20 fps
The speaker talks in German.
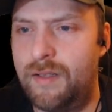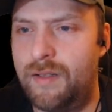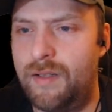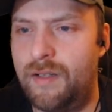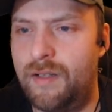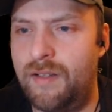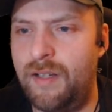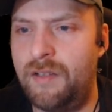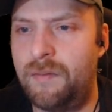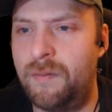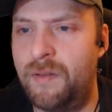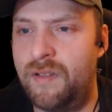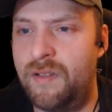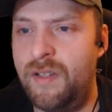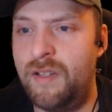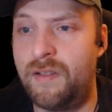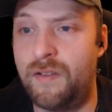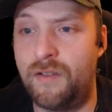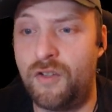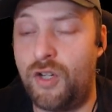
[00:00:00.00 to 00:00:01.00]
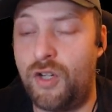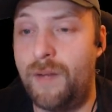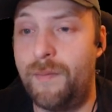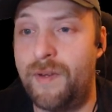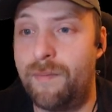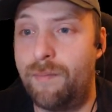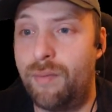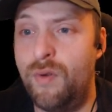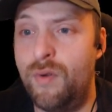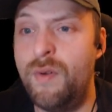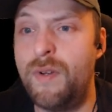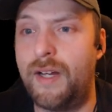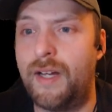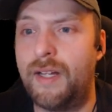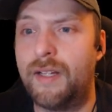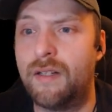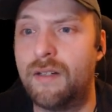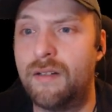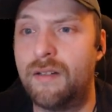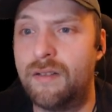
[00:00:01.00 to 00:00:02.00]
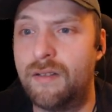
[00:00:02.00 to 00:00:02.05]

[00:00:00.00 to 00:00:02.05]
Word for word: Ich sag's wie es ist, ich stelle mich blöd an.